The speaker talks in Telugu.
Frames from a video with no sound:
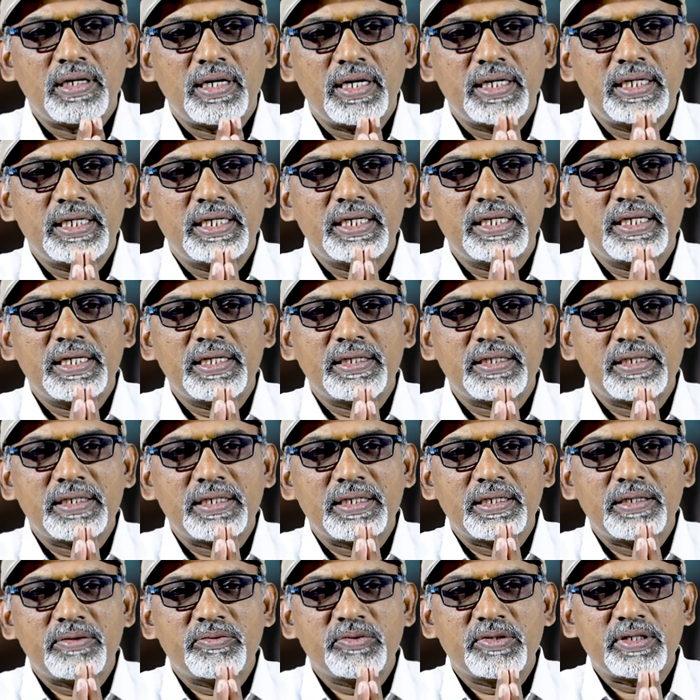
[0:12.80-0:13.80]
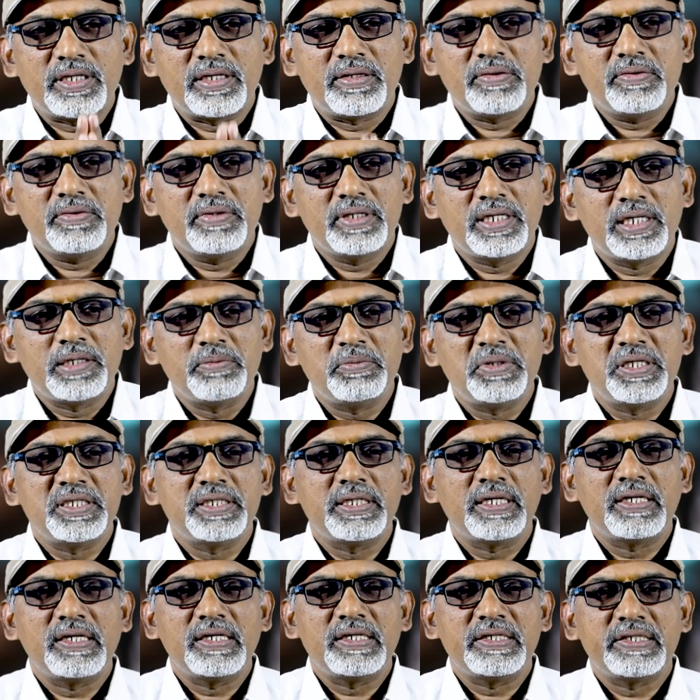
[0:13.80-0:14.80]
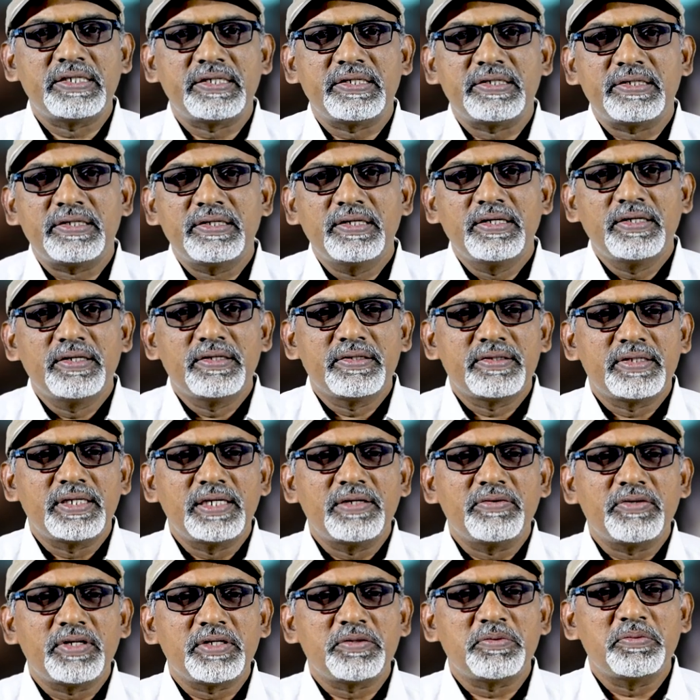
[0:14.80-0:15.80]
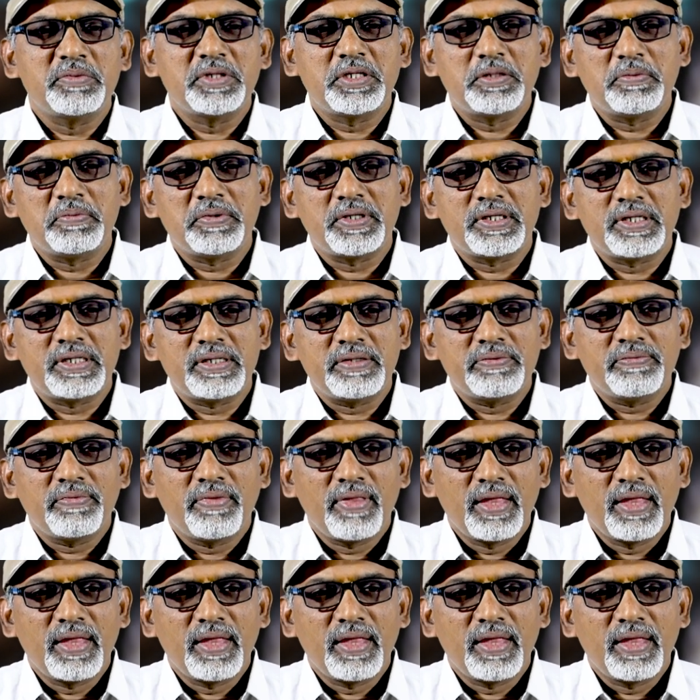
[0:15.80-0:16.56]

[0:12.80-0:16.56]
హాయ్ అండి అందరికీ నమస్కారం నేను మీ జర్నలిస్ట్ శ్రీనివాస్ మిత్తిపాటి